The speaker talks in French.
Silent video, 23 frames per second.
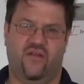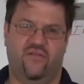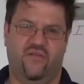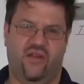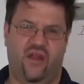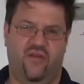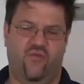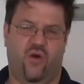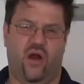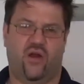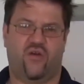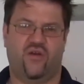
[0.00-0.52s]
Et vous
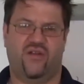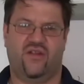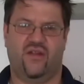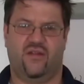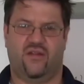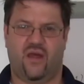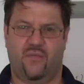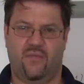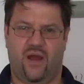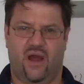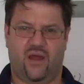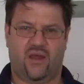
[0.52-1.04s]
allez voir que c'est
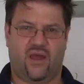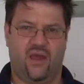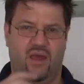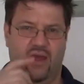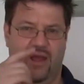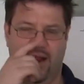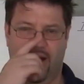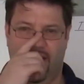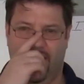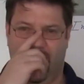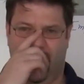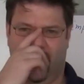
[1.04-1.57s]
très
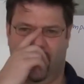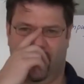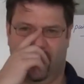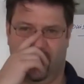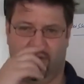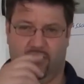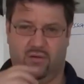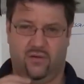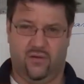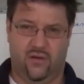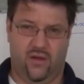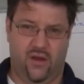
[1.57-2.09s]
marqué
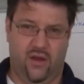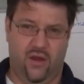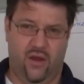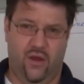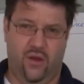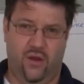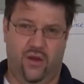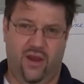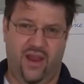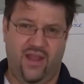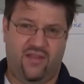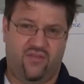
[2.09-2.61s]
dans
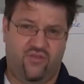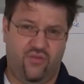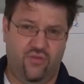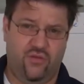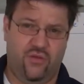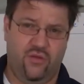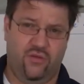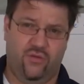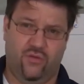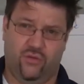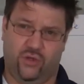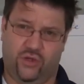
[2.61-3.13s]
euh,
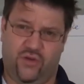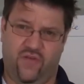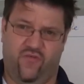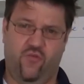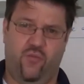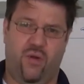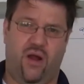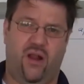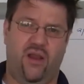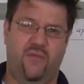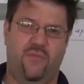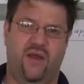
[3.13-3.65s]
l'étude dont je vais
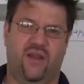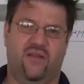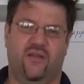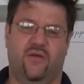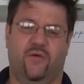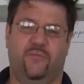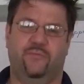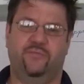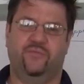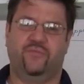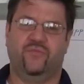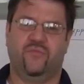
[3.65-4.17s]
vous parler
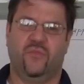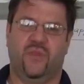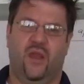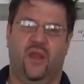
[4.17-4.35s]
maintenant,